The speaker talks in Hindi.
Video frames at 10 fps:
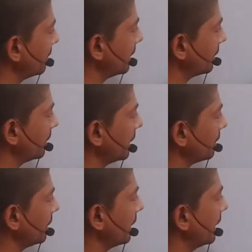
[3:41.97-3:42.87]
आप देखोगे
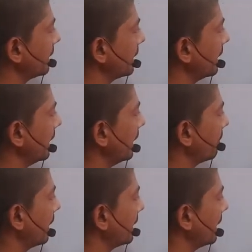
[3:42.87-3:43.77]
तो ए ये है
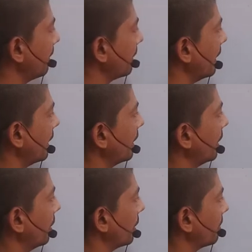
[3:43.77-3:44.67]
वाई आपका
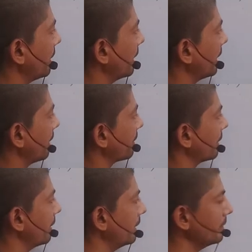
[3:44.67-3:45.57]
और बी है
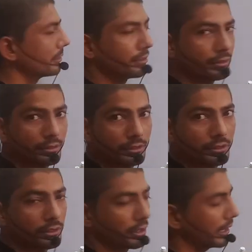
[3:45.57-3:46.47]
आपका वन
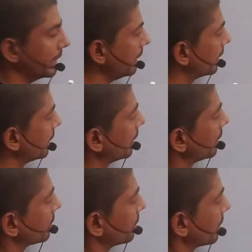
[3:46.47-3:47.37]
है ना
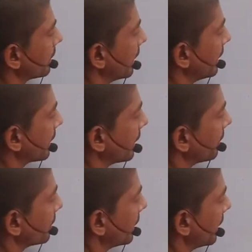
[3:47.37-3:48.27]
तो यानी कि
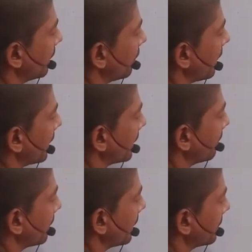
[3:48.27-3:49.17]
हो जाएगा
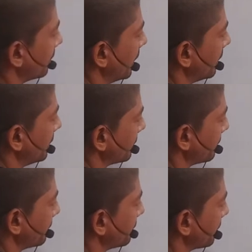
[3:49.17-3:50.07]
वाई प्लस वन
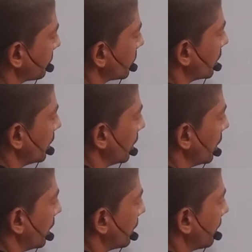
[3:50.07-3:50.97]

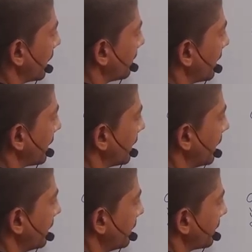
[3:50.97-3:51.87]
और y
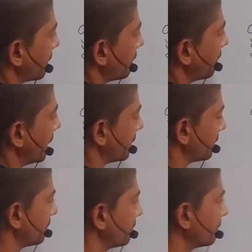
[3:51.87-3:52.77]
माइनस वन
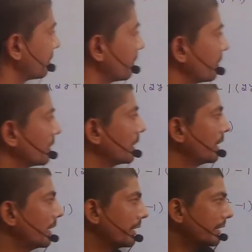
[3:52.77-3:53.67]

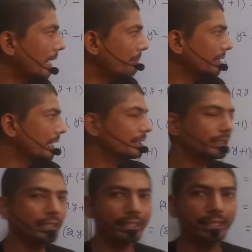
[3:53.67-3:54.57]
यहां पर ध्यान
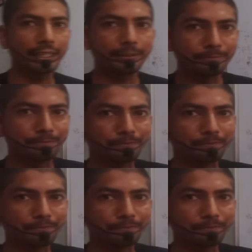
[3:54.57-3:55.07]
से देखिएगा